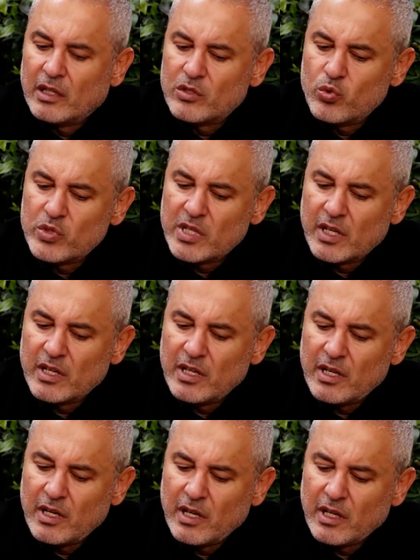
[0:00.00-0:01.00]
خصوصا
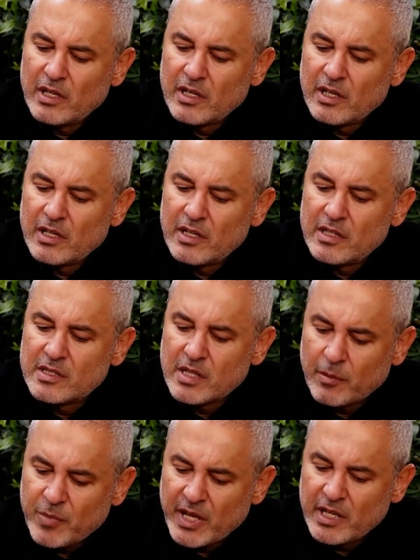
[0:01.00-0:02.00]

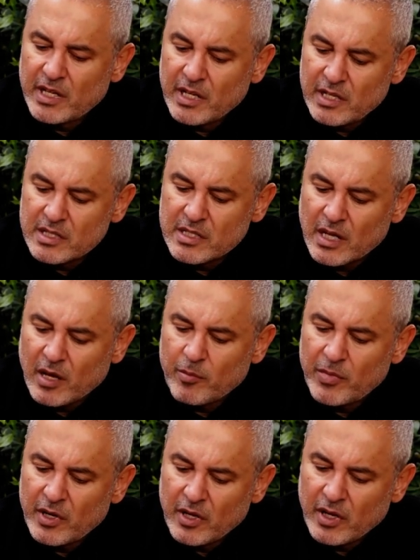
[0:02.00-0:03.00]
الزباين اللي صعب
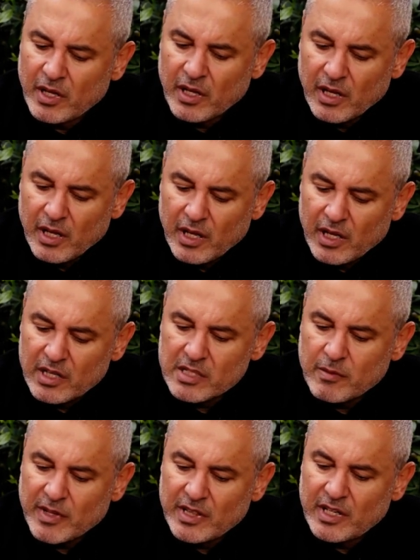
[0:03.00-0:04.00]
اذا
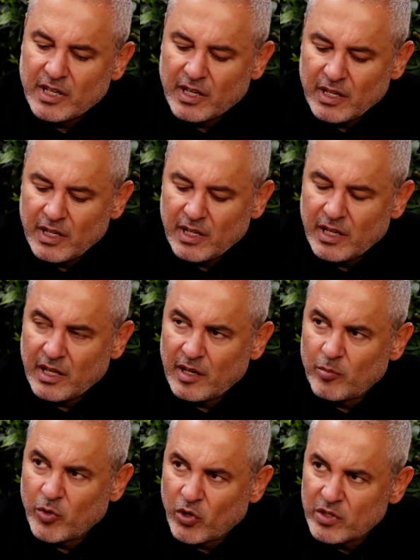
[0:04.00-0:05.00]
بدك
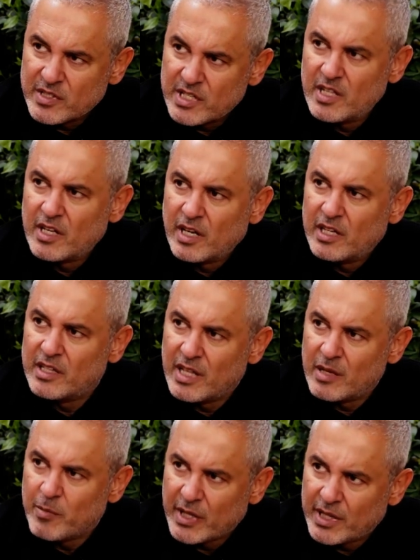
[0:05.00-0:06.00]
المخلصين يلي
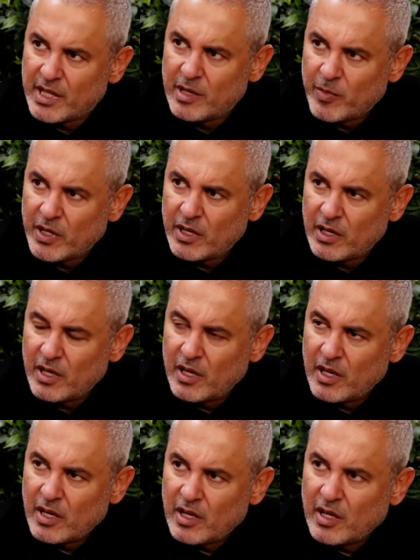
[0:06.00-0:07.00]
دائما دائما
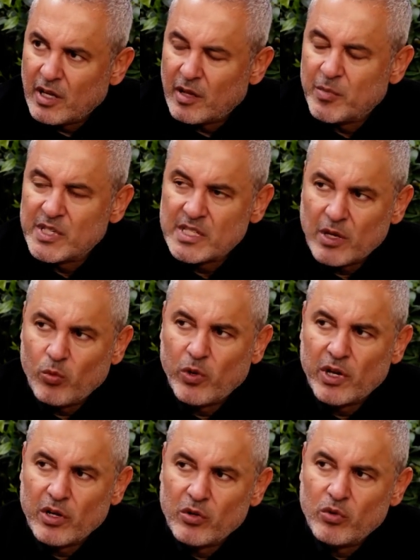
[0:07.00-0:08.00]
آه، بتصور
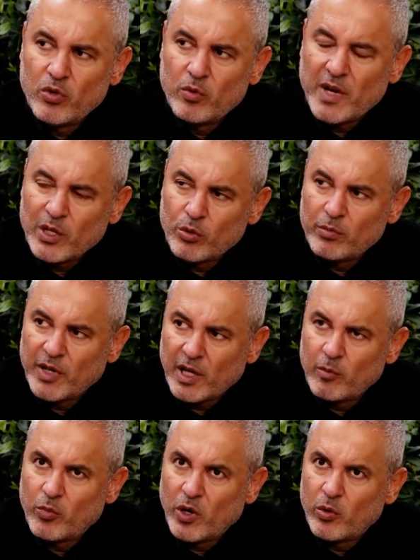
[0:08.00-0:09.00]
انه بعدهم
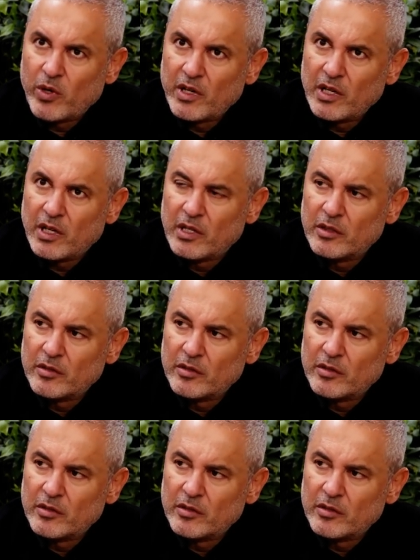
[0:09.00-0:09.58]
بحبوا اول ريحه